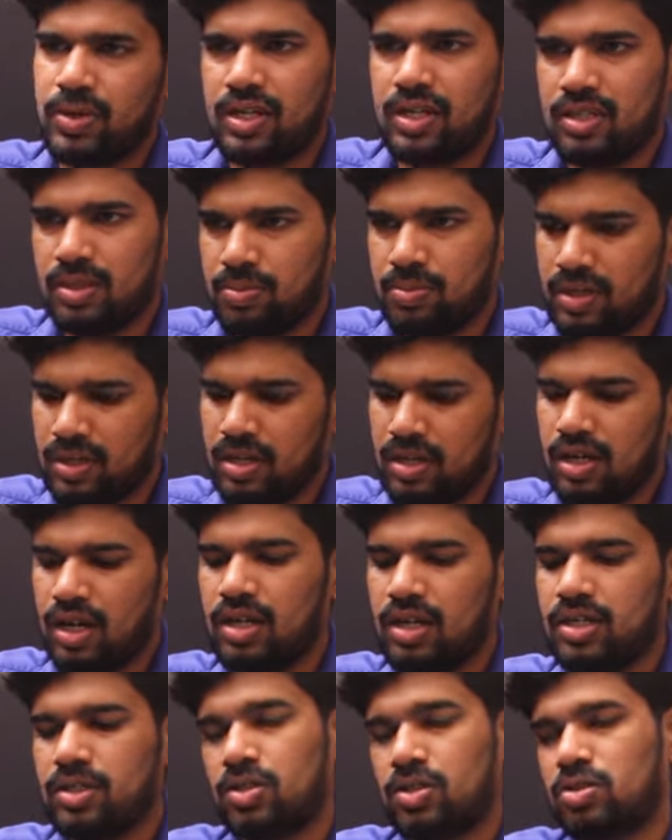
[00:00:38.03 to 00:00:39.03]
பண்ணி இது
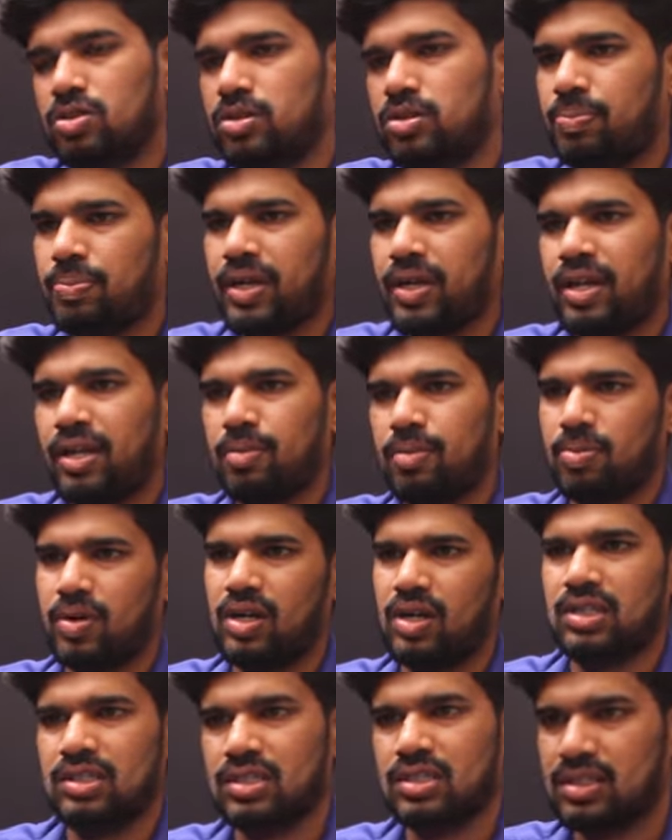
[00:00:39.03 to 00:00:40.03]
பண்ணுறதுனால இது கொஞ்சம் பெரிய
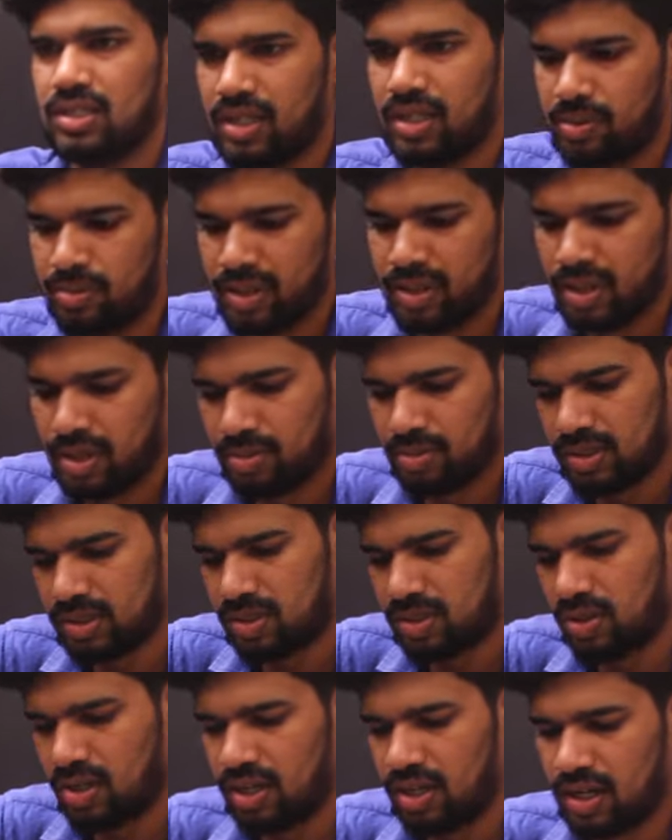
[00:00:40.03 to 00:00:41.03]
ப்ராசஸ் அப்படின்ற
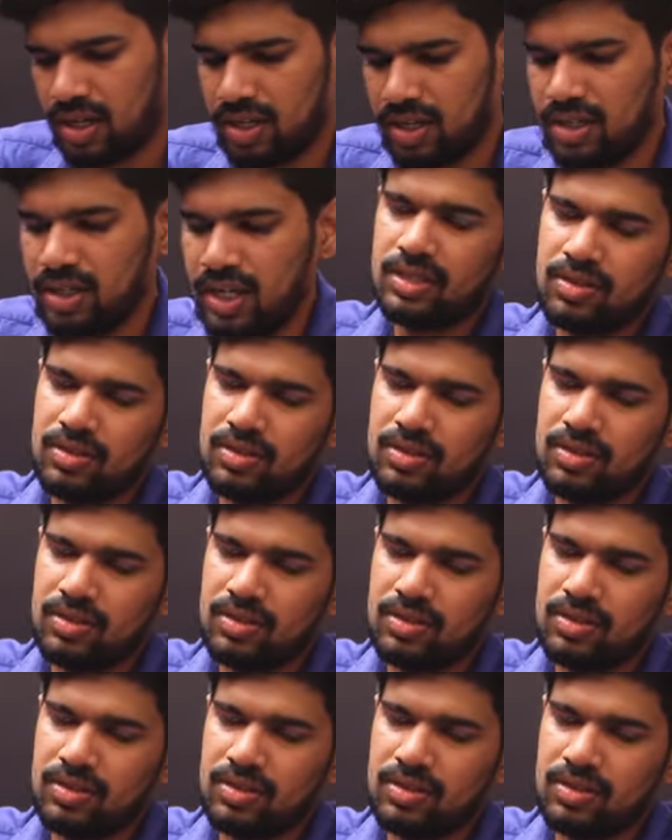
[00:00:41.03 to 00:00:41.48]
மாதிரி சொல்லியிருக்காரு